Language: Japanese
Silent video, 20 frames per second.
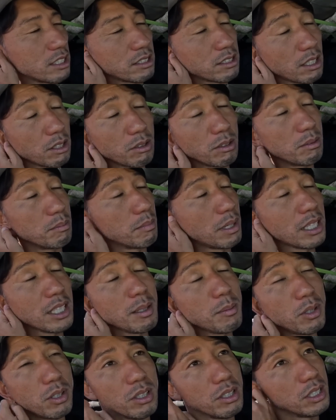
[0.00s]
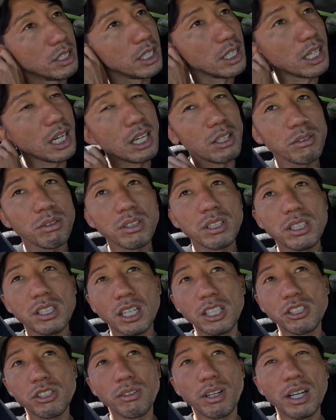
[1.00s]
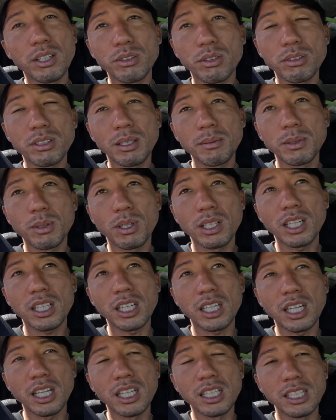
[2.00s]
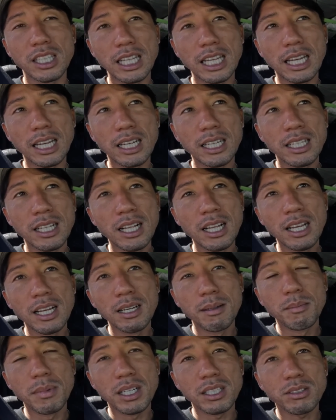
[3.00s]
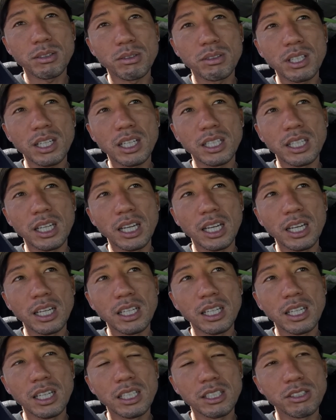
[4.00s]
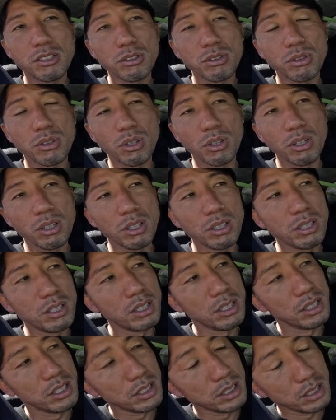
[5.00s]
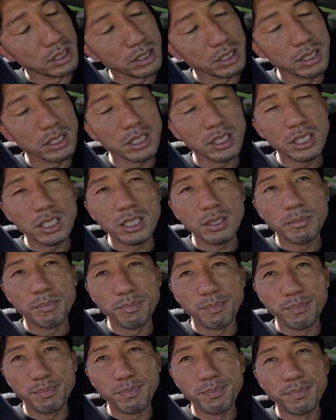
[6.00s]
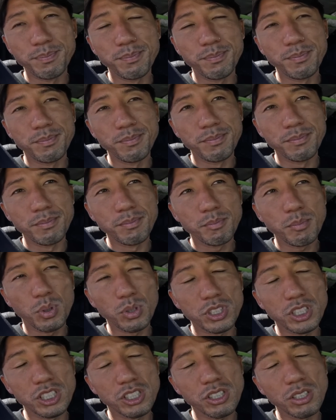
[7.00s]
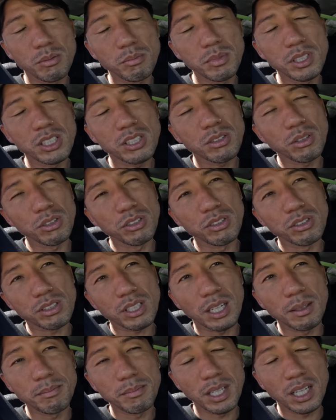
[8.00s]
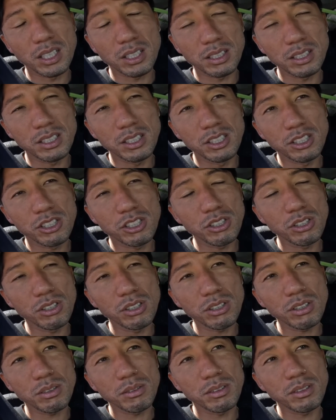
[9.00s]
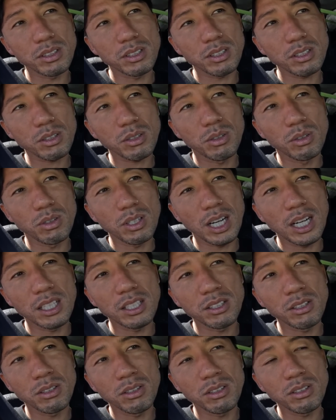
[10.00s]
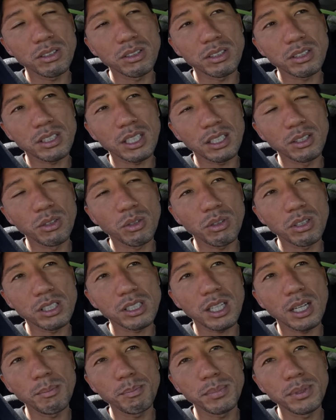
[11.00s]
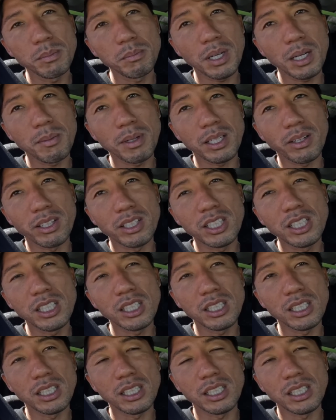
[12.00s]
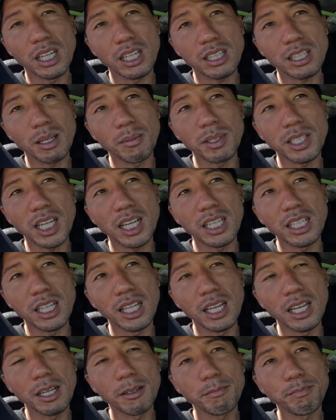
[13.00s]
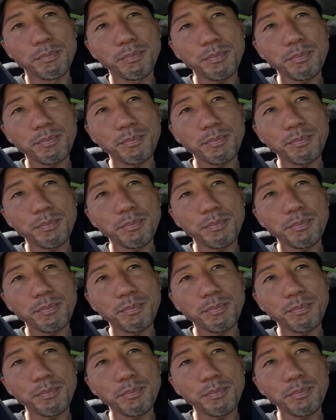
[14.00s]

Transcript: ですけど。まあ、でも、アウトに行った以上はアウトの波乗らなきゃいけないんで、まあ、その中で、ちょっと、うーん、ポジションミスというか、まあ、一応、後半の、残り3分前までは2位だったみたいで、